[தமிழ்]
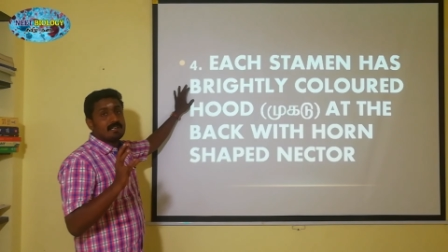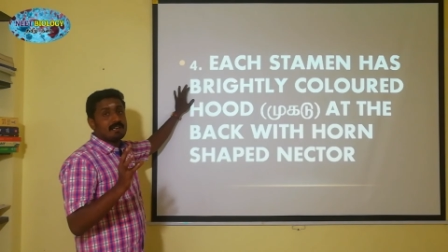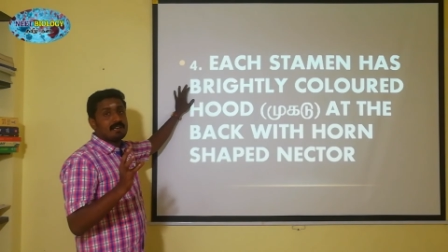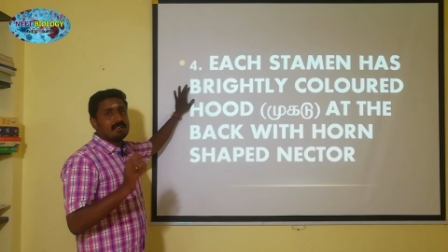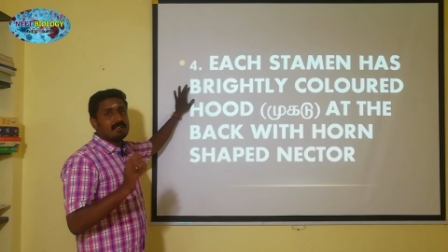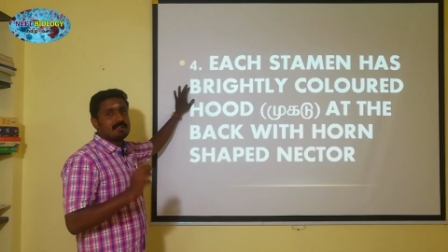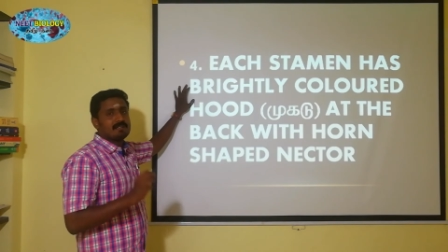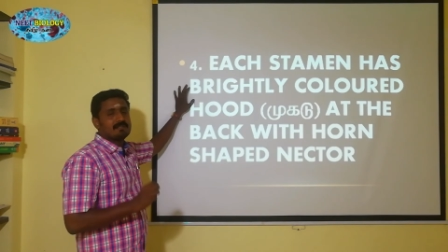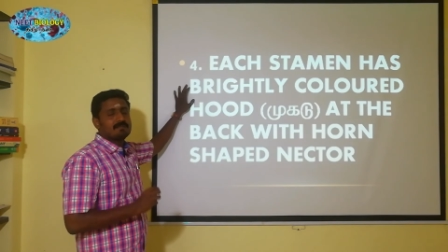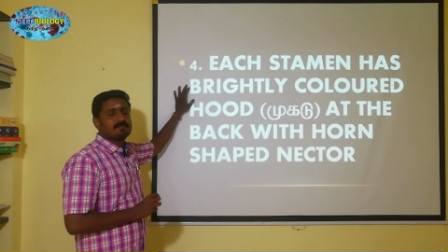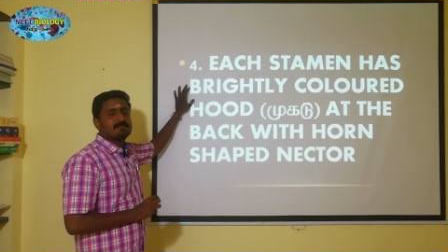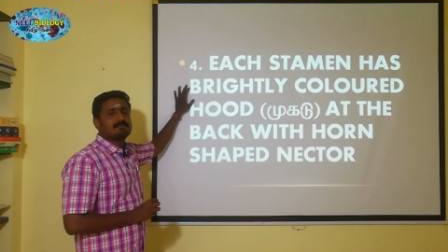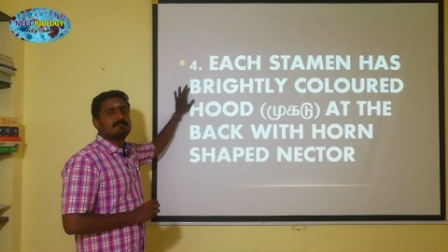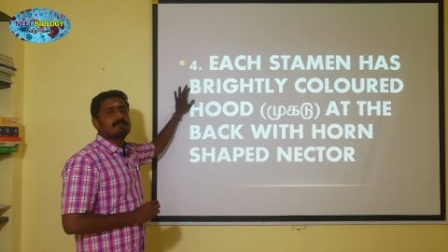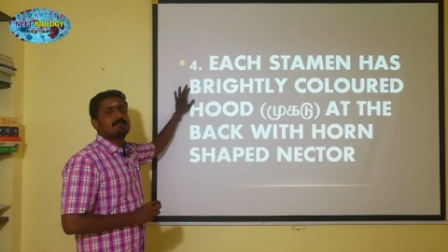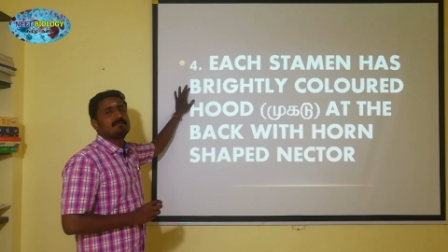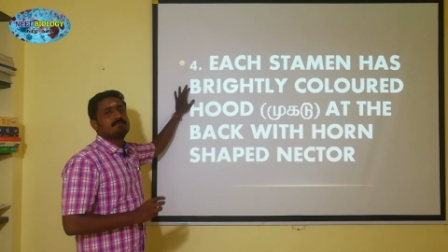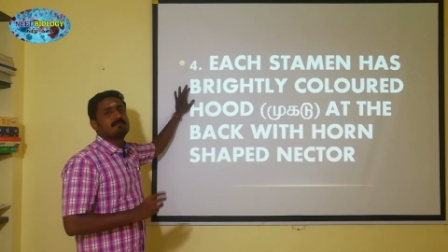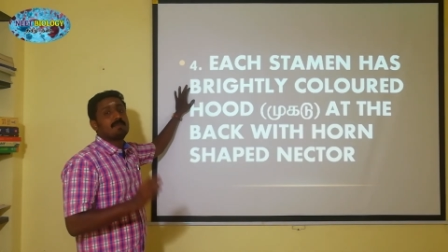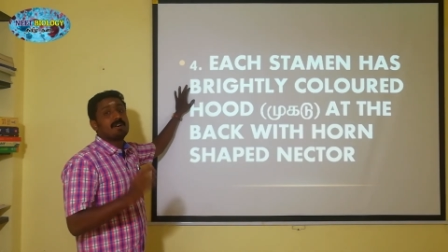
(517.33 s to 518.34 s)
கலர்டு
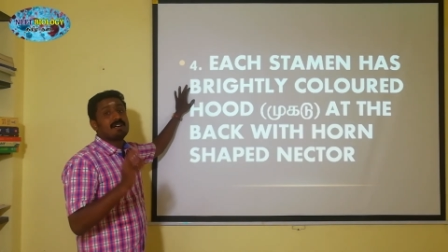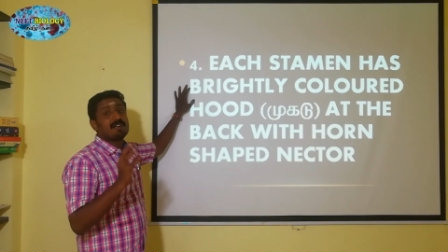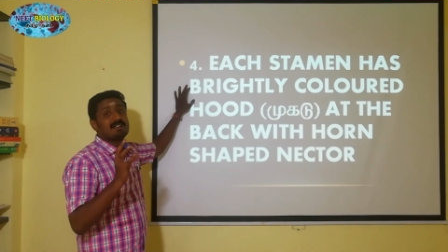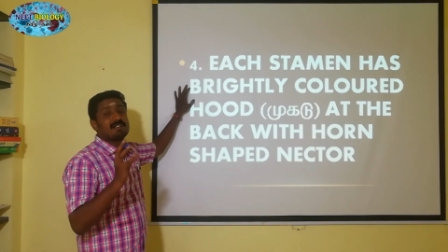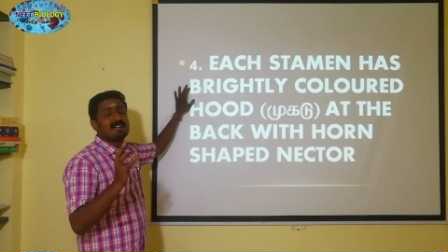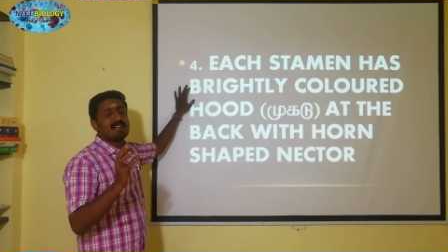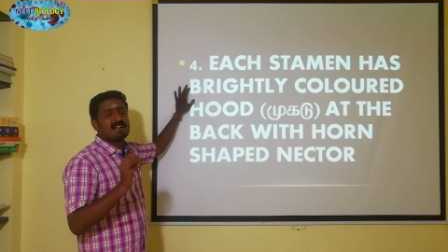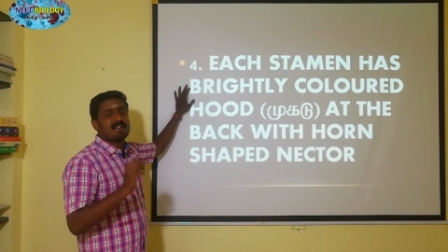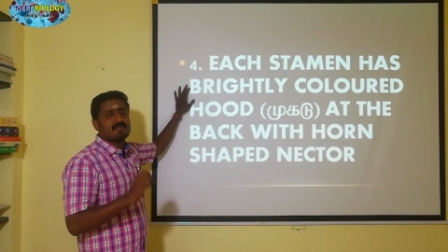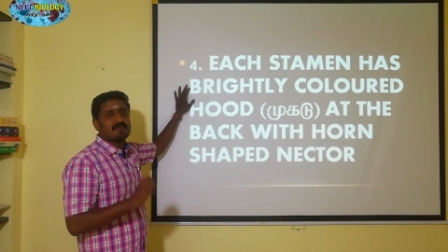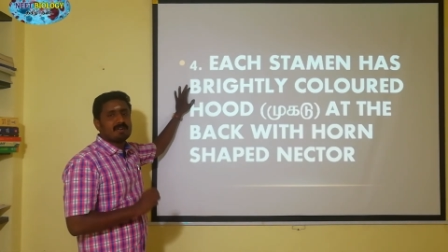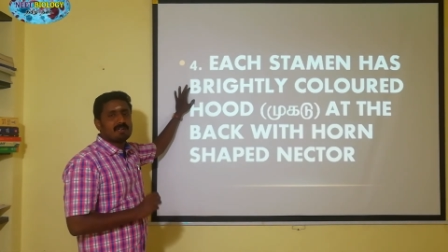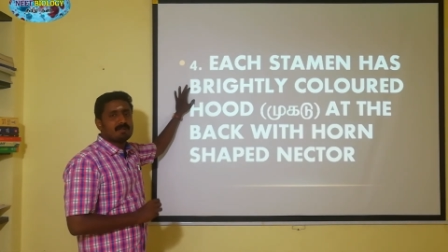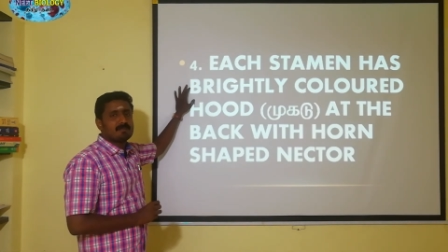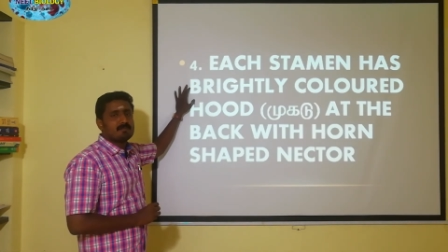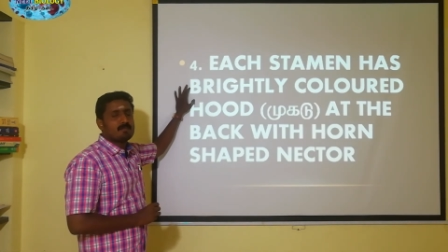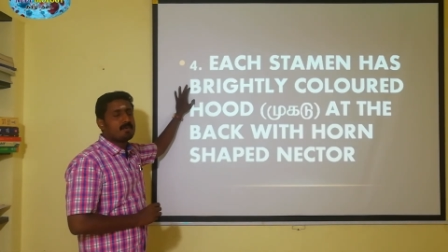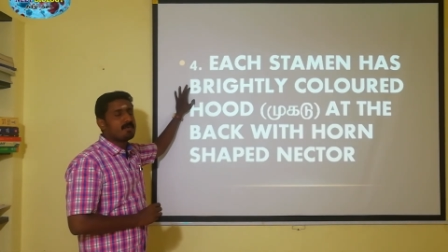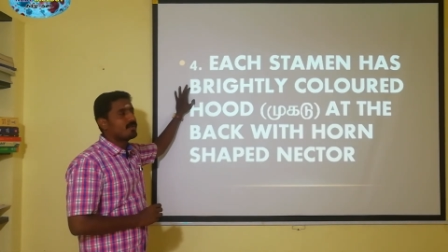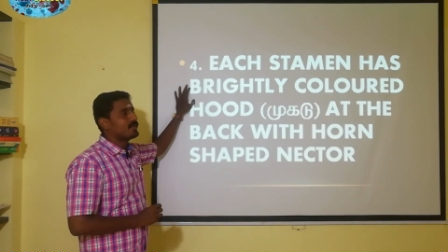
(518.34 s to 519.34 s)
பகட்டான
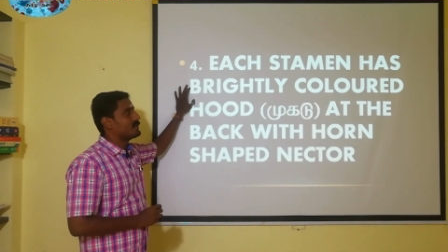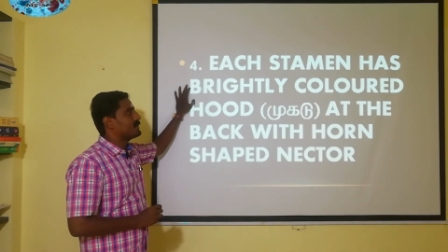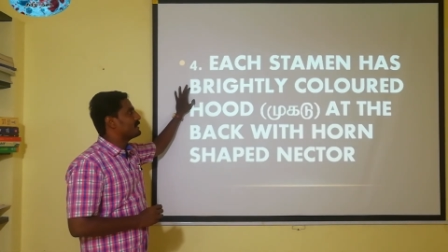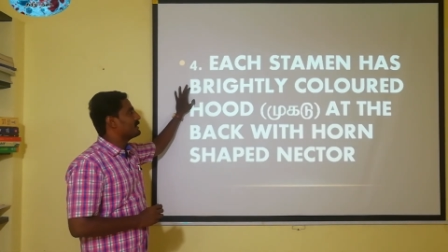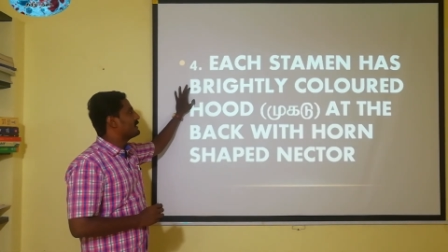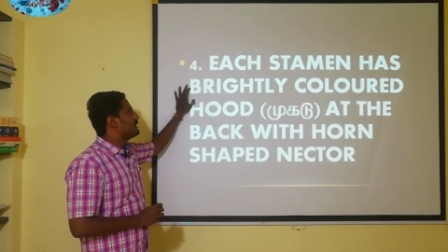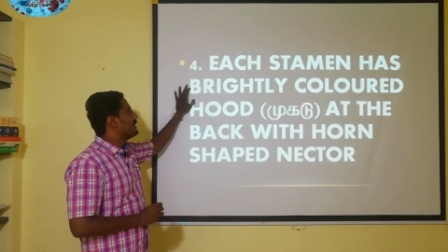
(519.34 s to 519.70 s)
வண்ணம் கொண்டது